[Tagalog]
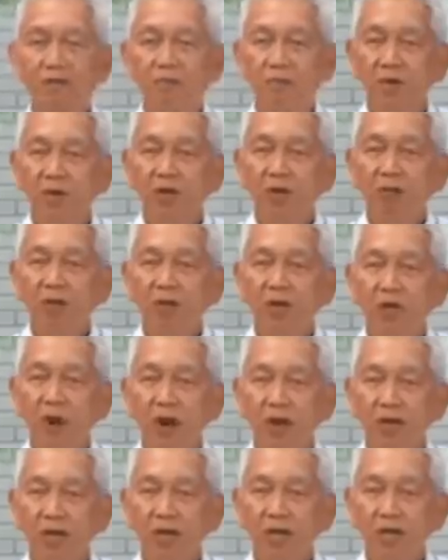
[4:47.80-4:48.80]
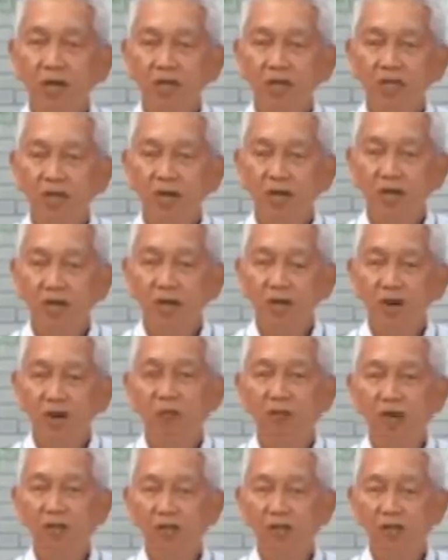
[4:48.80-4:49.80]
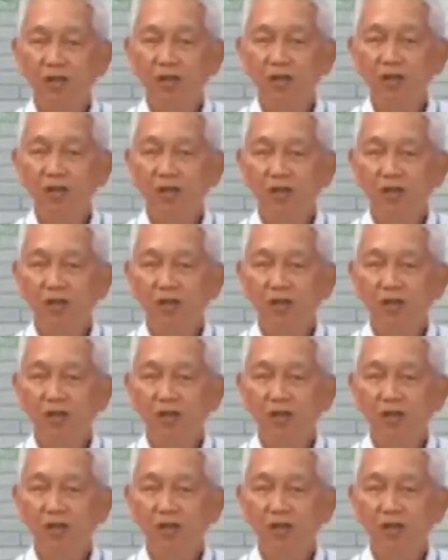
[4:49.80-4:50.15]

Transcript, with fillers: Pero maliwanag din sa ating pagbasa